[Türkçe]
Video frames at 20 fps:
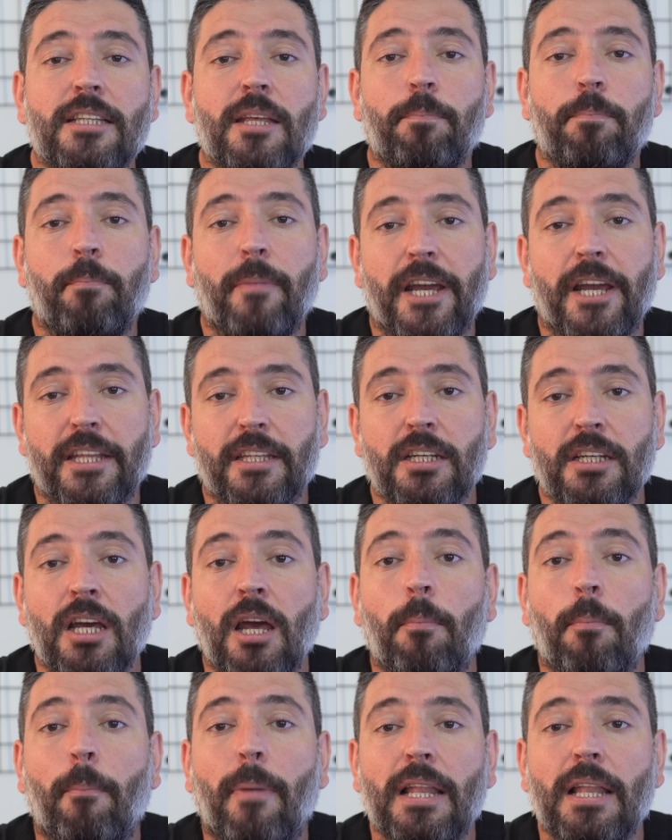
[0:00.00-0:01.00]
dip mayını
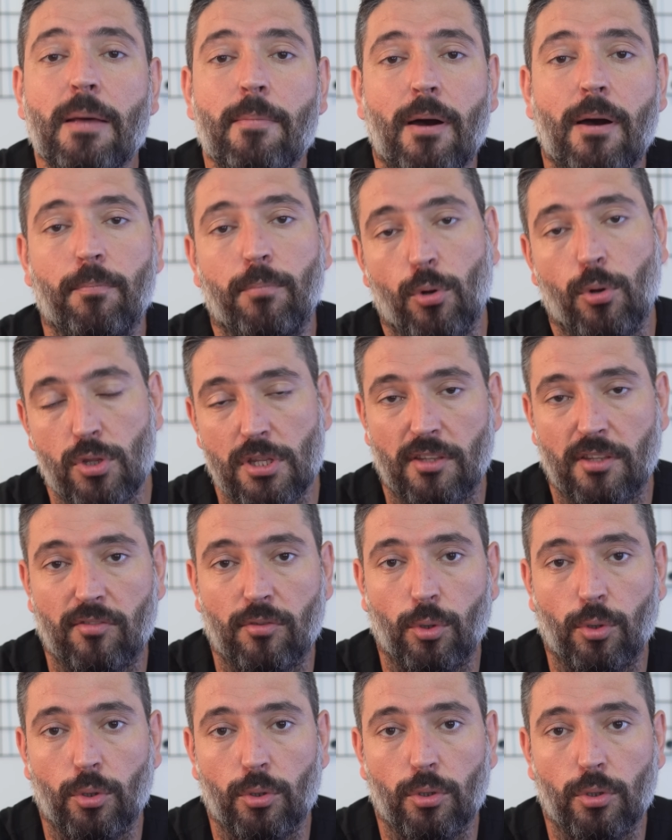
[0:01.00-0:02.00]
Malaman
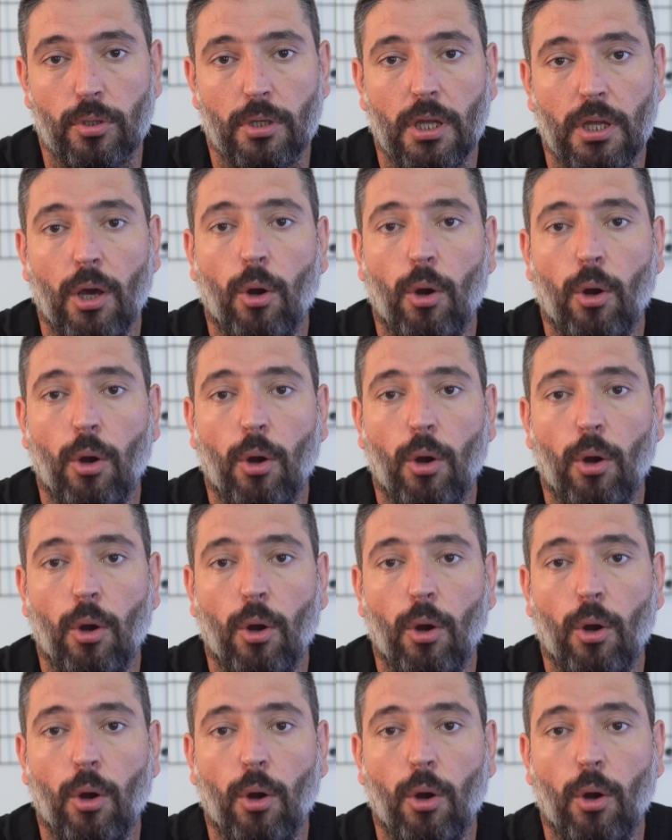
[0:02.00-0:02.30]
projesi oldu.